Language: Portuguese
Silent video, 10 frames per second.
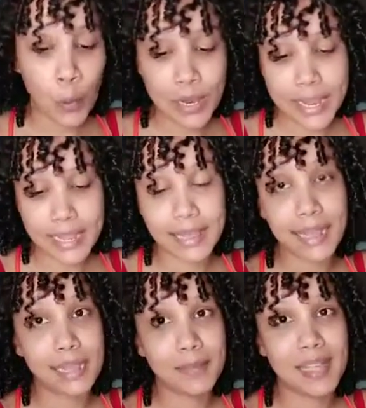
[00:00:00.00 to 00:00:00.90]
O link tá
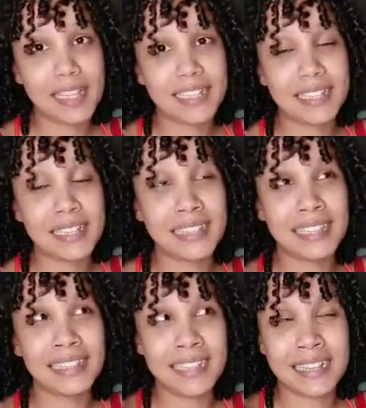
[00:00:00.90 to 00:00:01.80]
aqui na minha descri
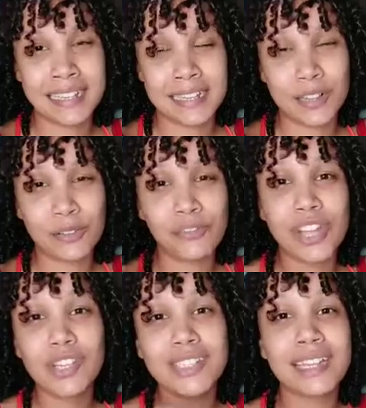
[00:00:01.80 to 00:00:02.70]
na descrição do
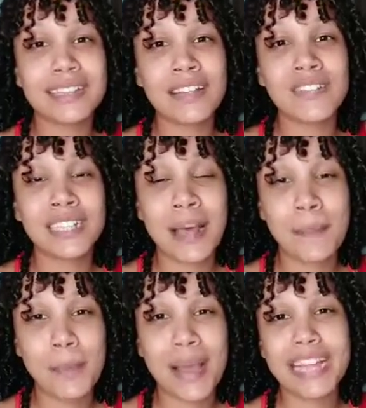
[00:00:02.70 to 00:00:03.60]
vídeo. Se quiser
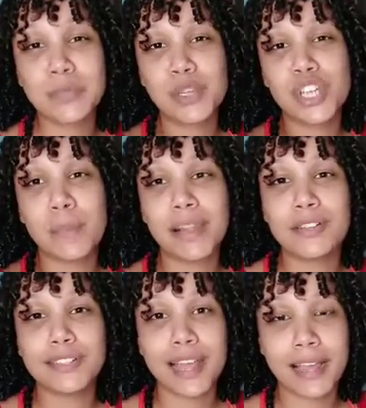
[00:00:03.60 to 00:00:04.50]
saber mais, me chama
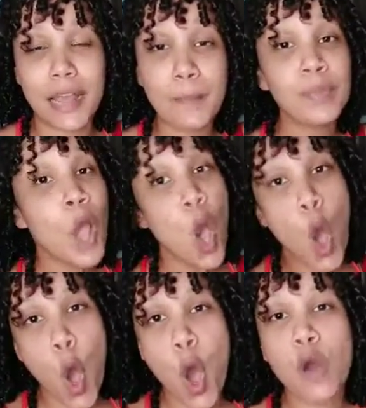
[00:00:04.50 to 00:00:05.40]
lá no Instagram
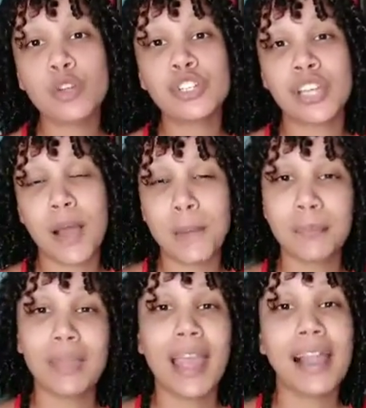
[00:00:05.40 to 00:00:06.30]
ou
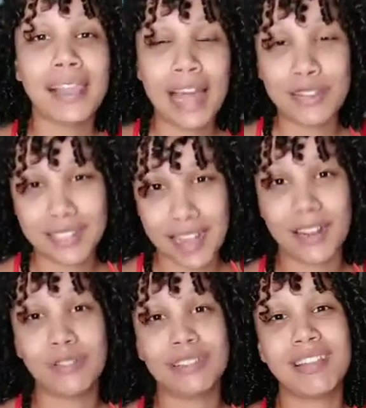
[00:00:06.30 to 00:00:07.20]
chama lá no
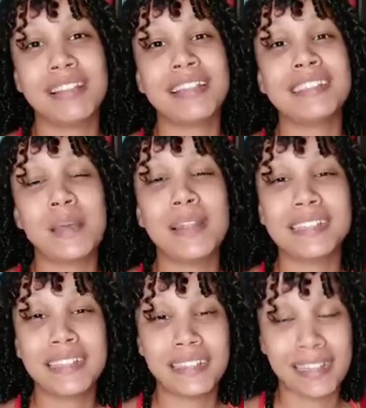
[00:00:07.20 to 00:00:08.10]
Instagram do Ateliê
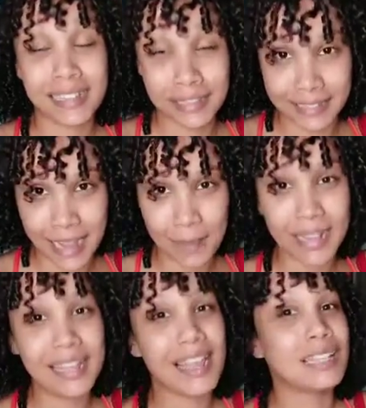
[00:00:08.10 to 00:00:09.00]
Zebras,
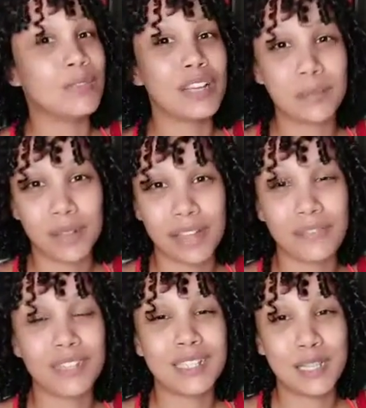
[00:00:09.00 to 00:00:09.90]
Zebra que eles vão
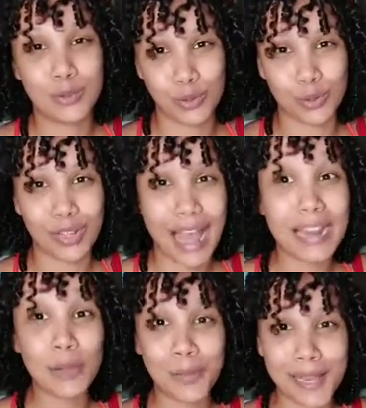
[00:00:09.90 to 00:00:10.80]
responder vocês com todo
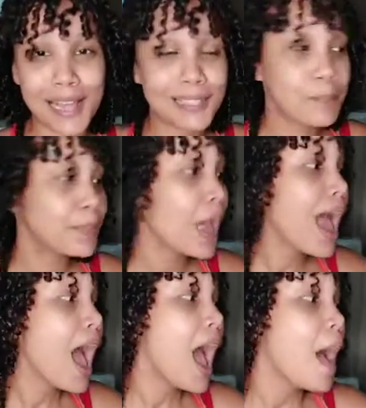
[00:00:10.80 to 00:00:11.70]
carinho, beleza?
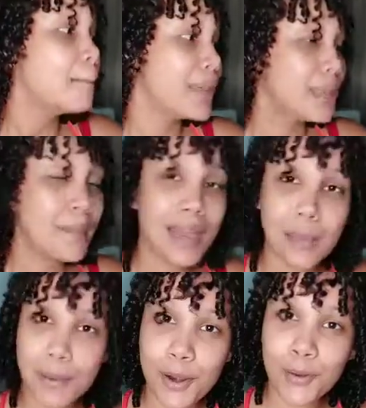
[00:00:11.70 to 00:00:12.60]

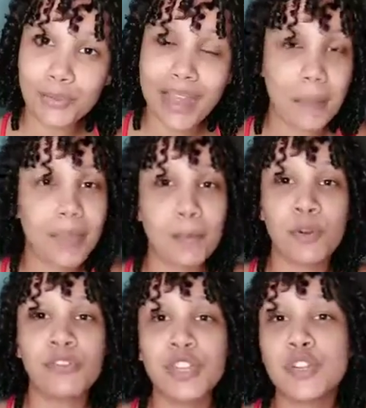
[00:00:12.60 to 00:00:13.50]
Primeira pergunta,
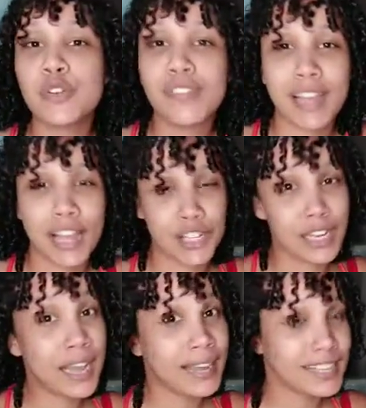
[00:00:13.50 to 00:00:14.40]
para o vídeo não ficar
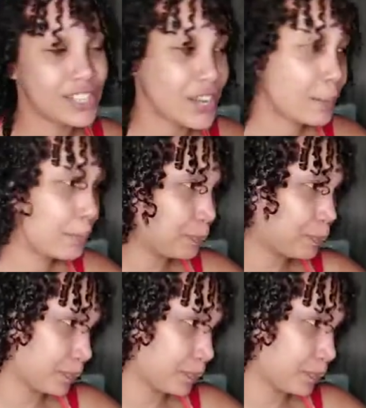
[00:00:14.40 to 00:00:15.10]
gigante.